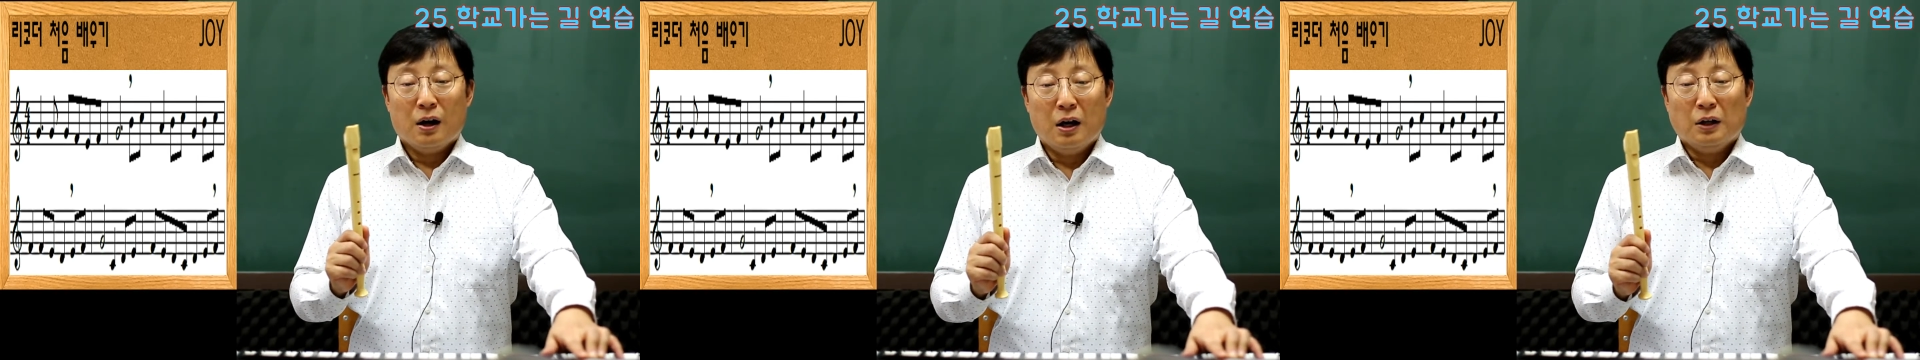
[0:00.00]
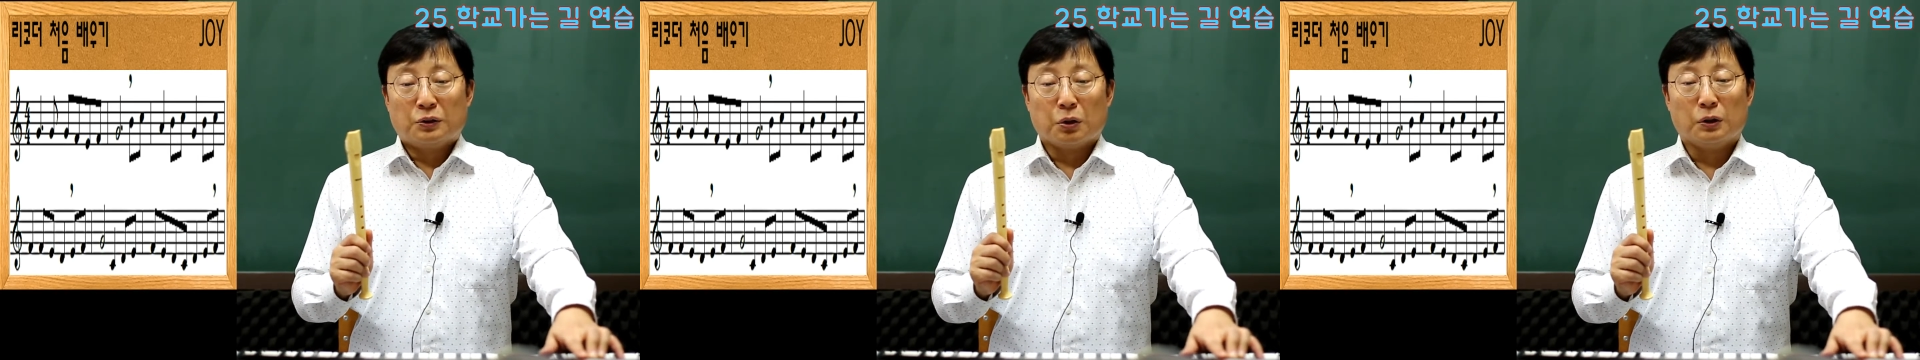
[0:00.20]

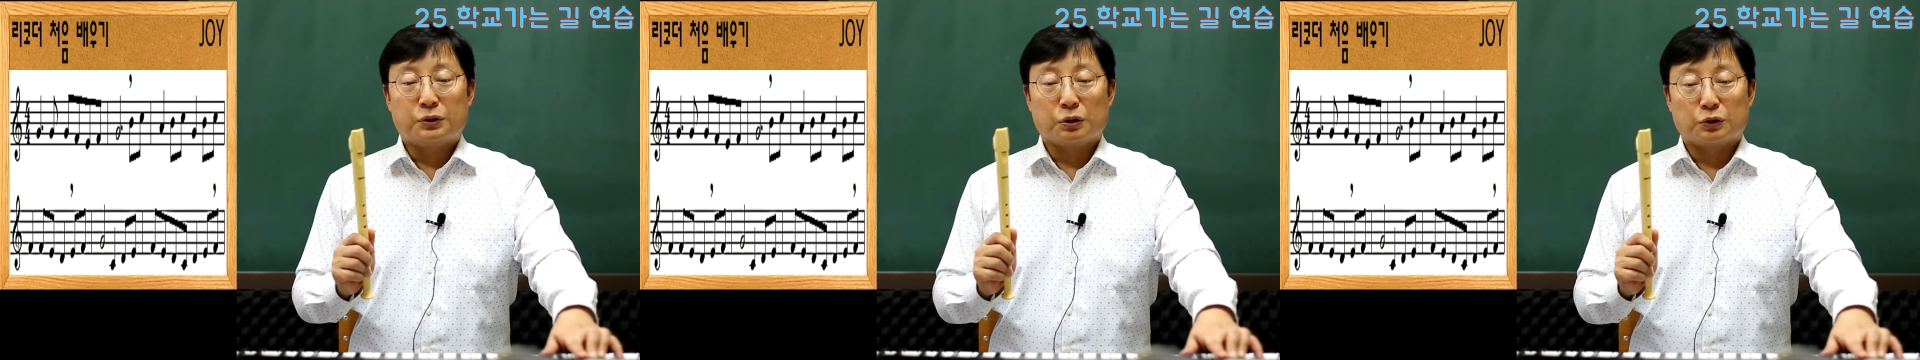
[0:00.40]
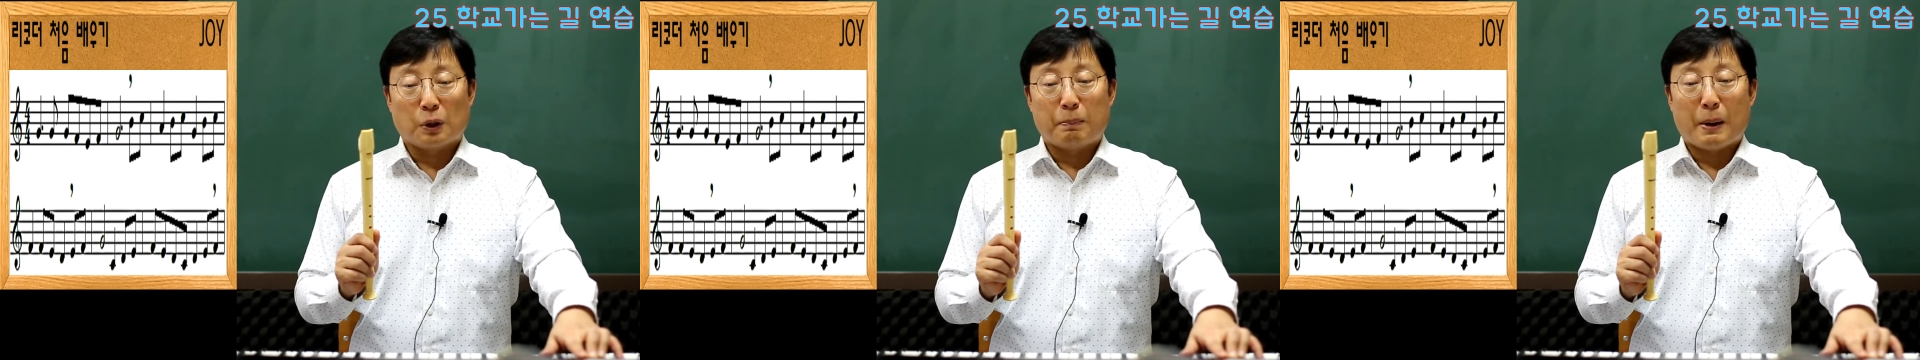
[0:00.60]
솔, 솔,
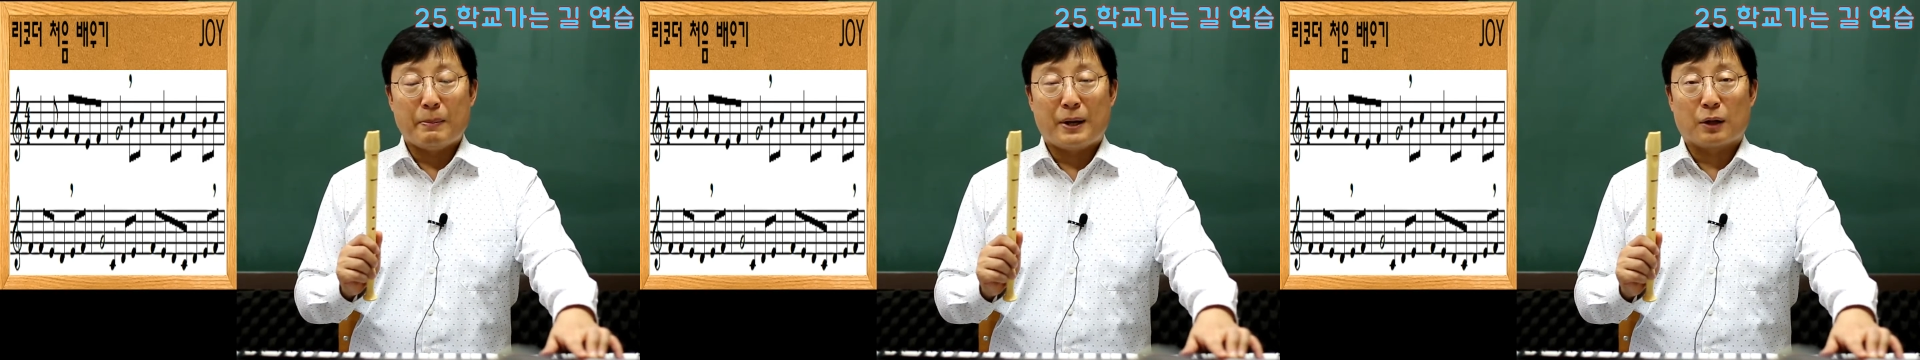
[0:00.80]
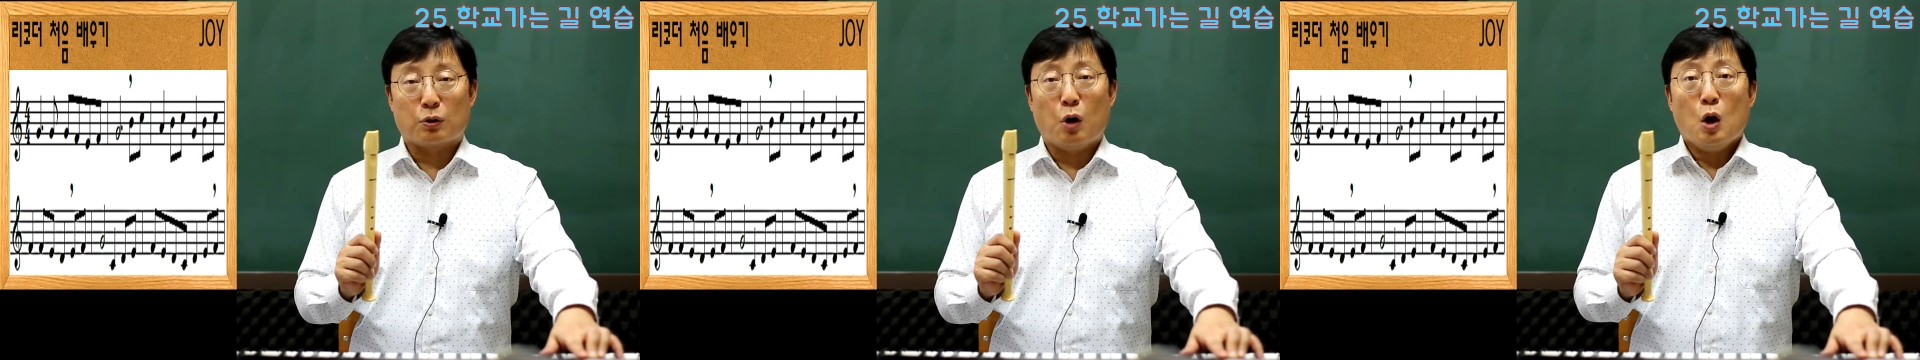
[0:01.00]

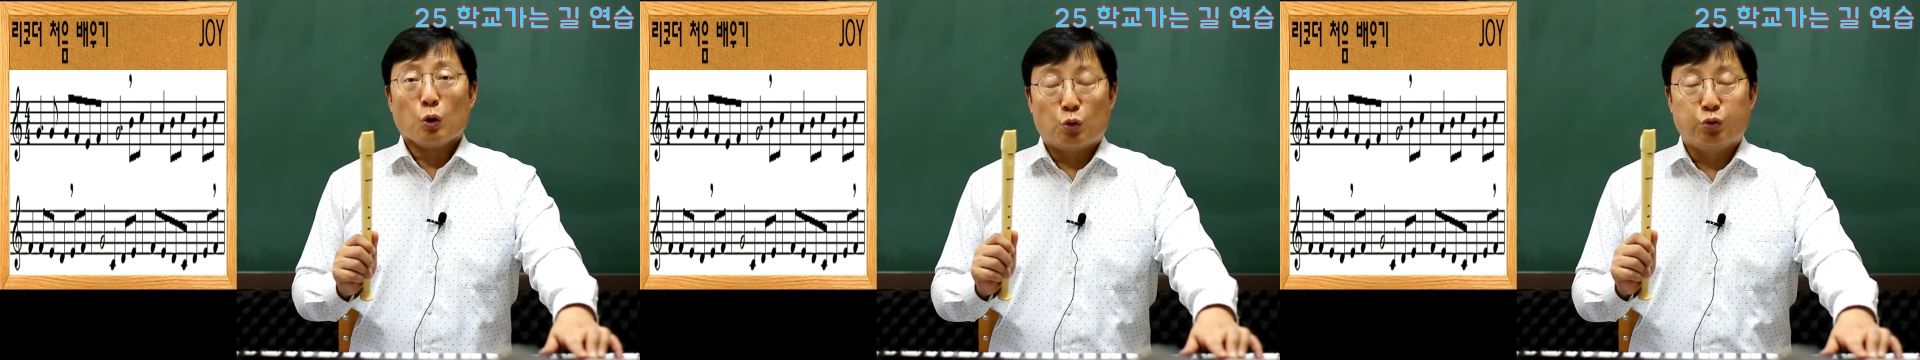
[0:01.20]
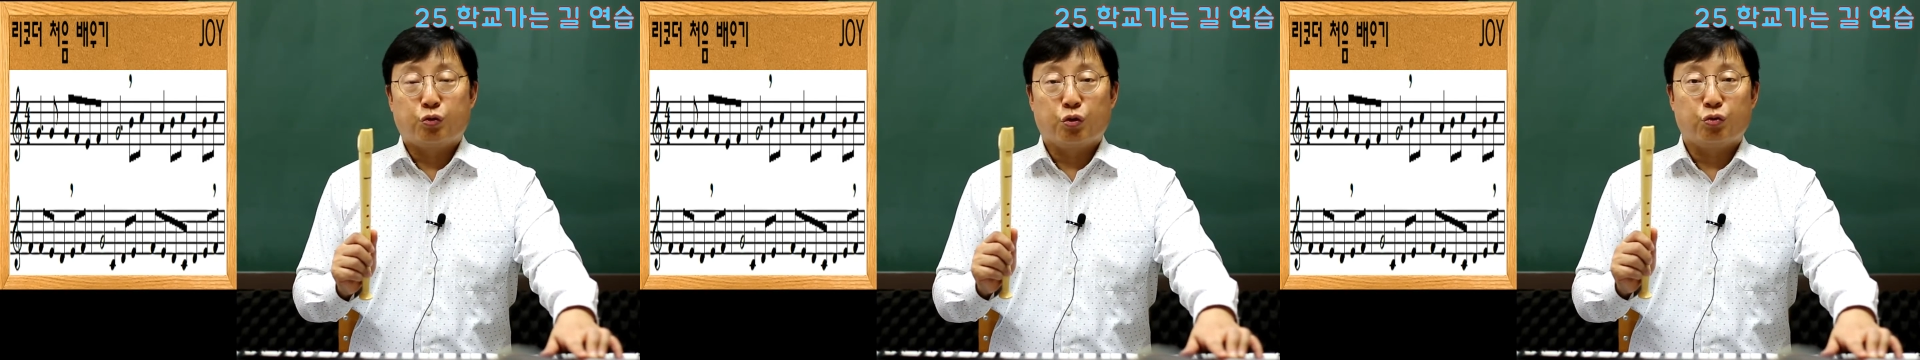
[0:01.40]
솔파미래도
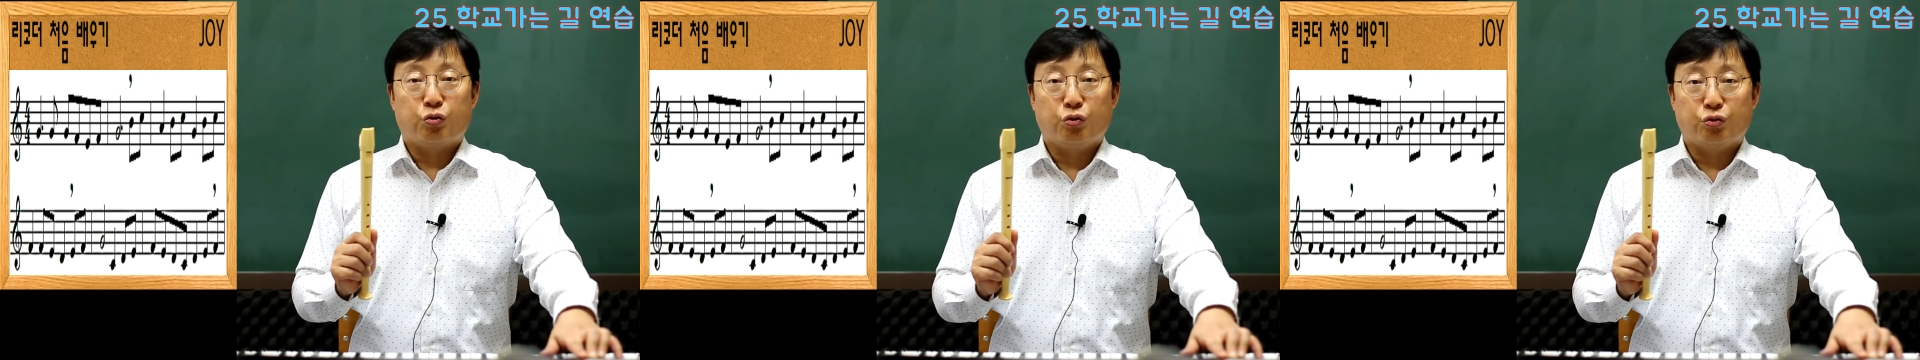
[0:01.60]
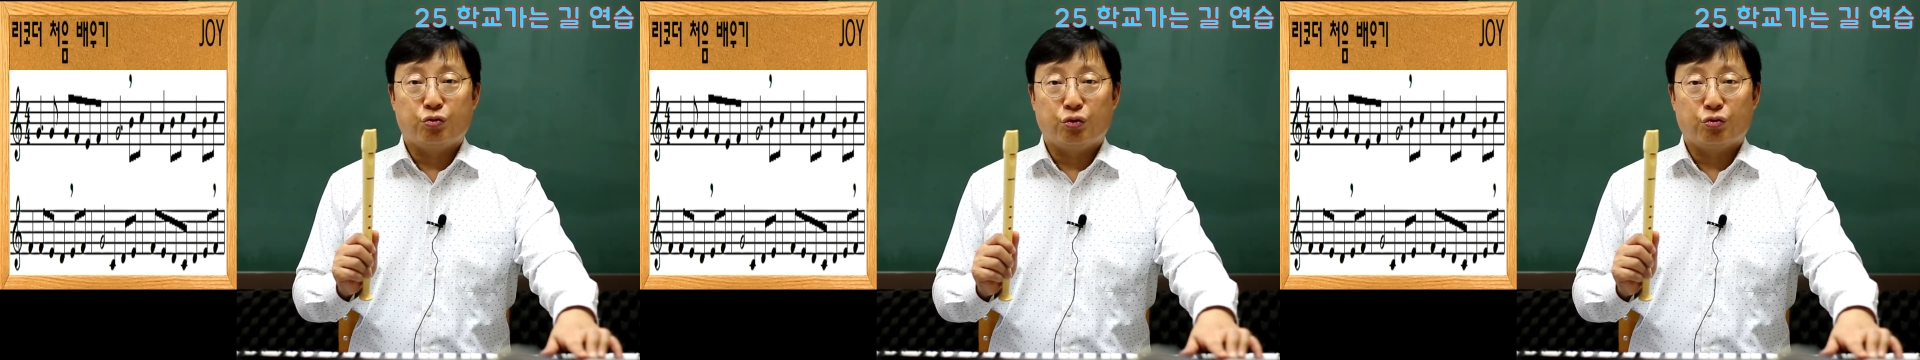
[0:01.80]

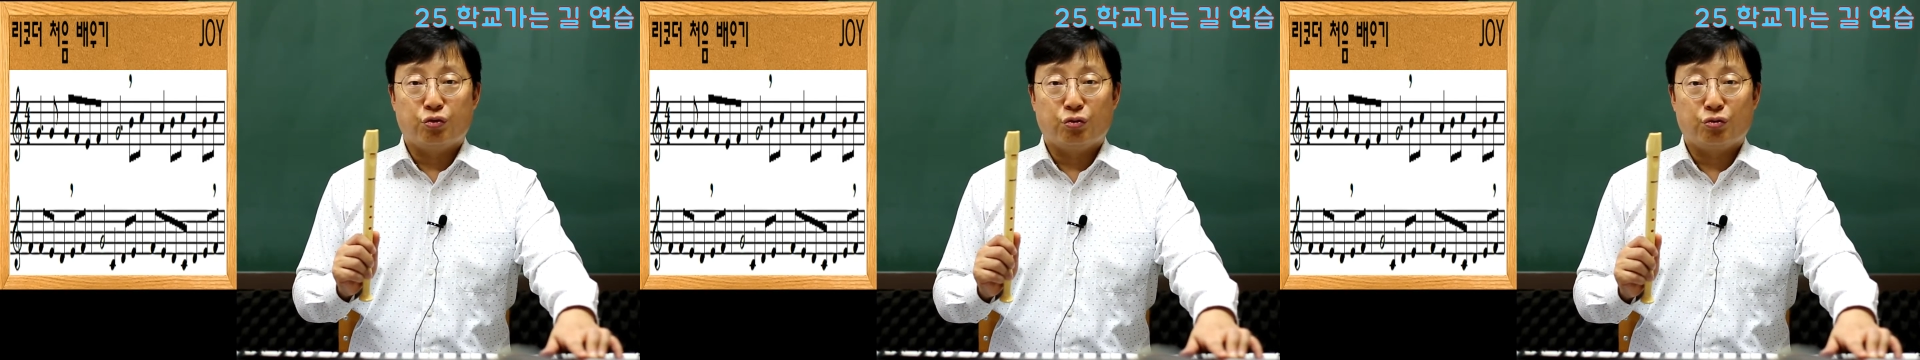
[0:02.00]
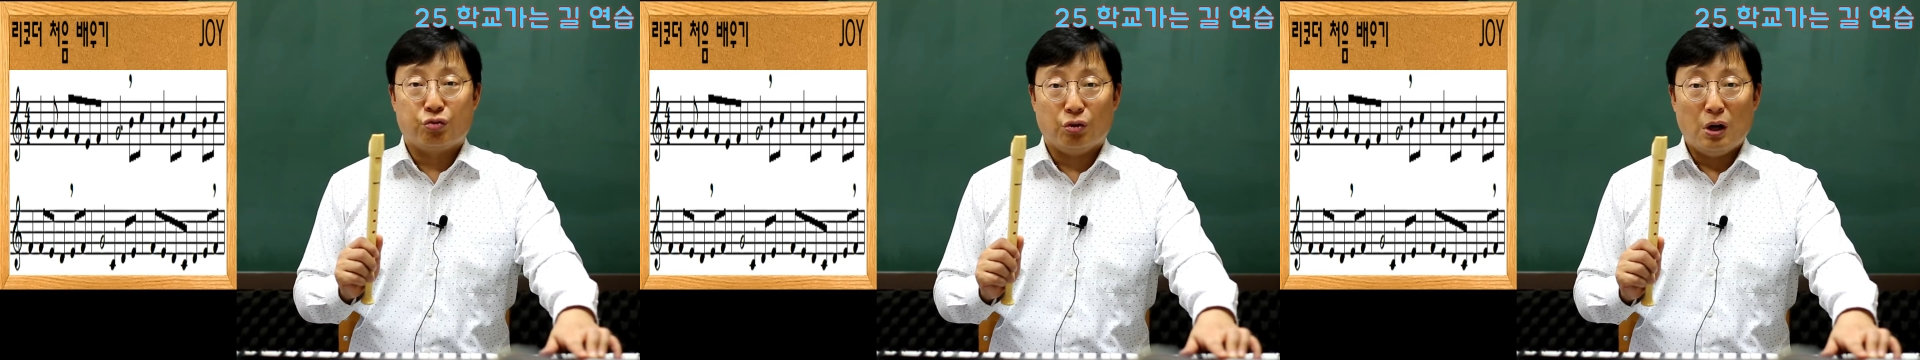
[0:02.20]

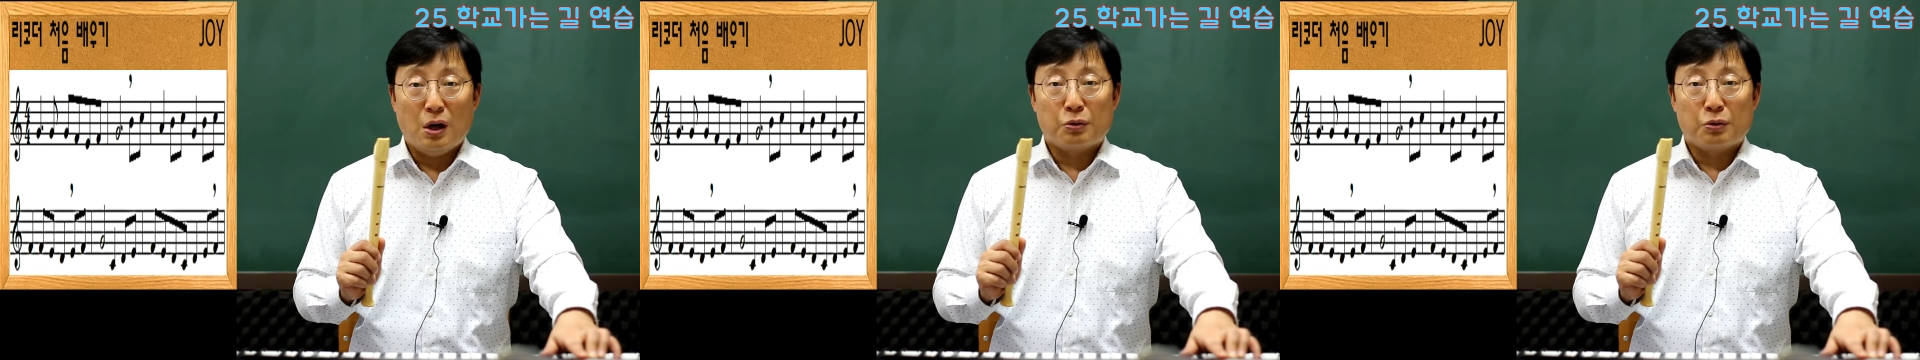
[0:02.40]
두두두두두두